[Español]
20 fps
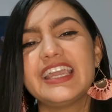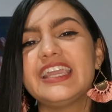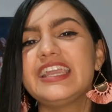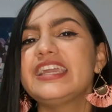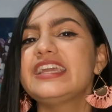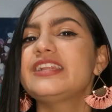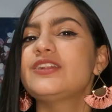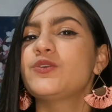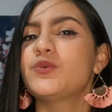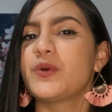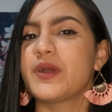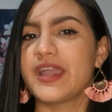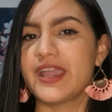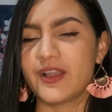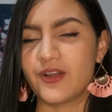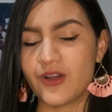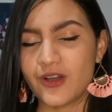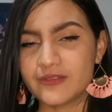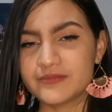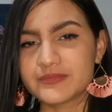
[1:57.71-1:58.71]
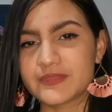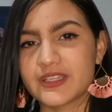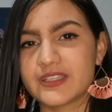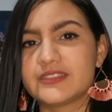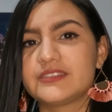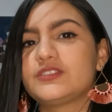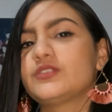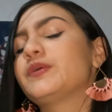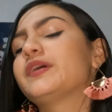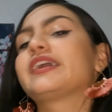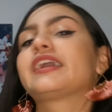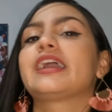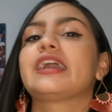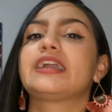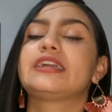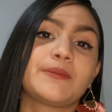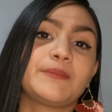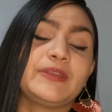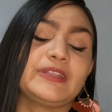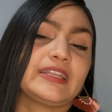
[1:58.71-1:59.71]
y luego tuve
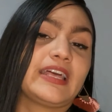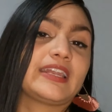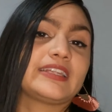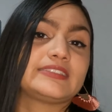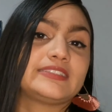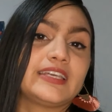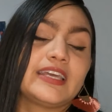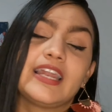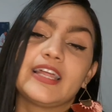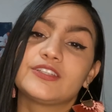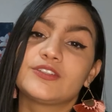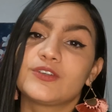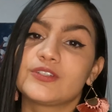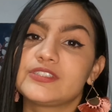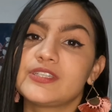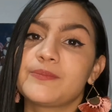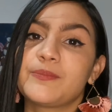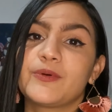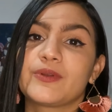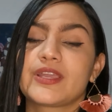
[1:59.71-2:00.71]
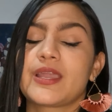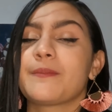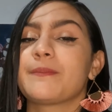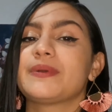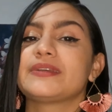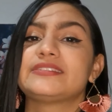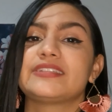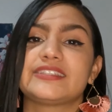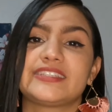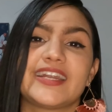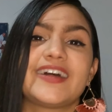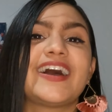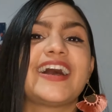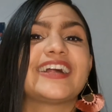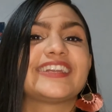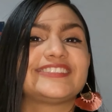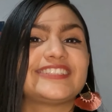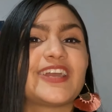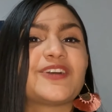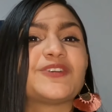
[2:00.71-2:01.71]
que terminar ese de la noche porque empecé a trabajar